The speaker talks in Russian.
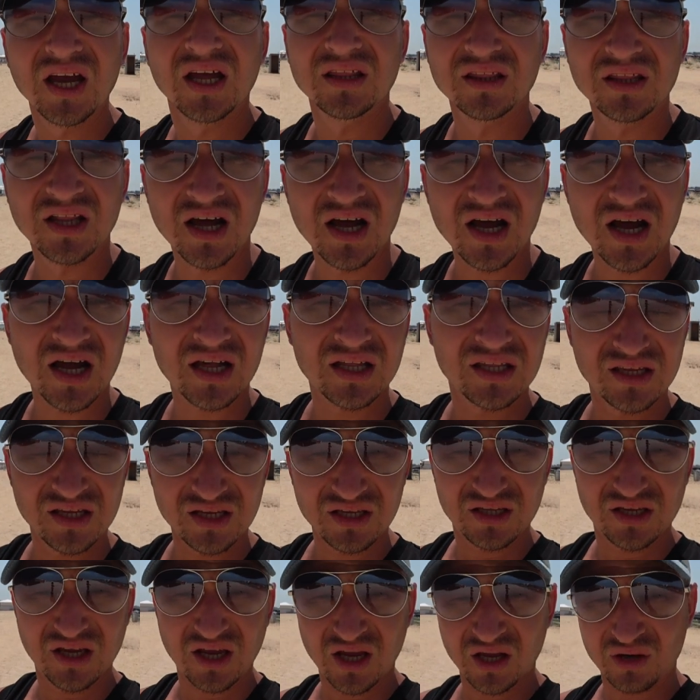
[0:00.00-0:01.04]
на
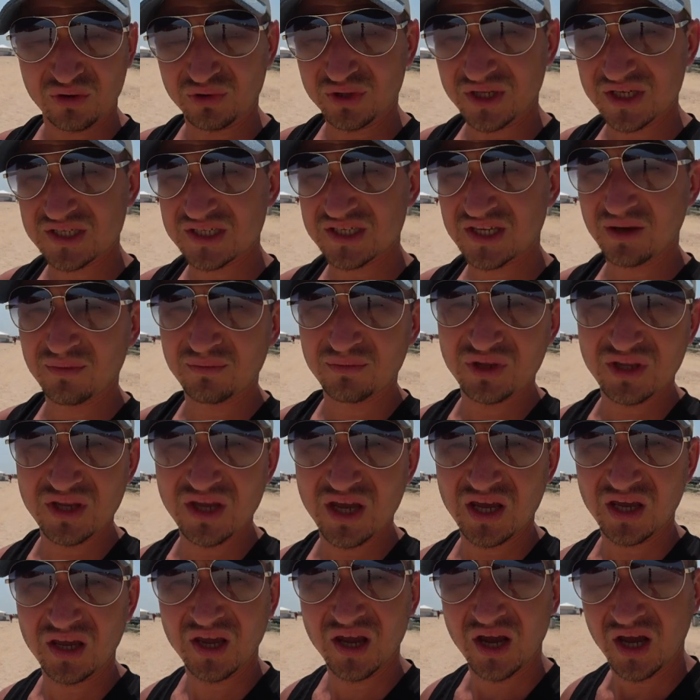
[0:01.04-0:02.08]
неделю, на 7 дней,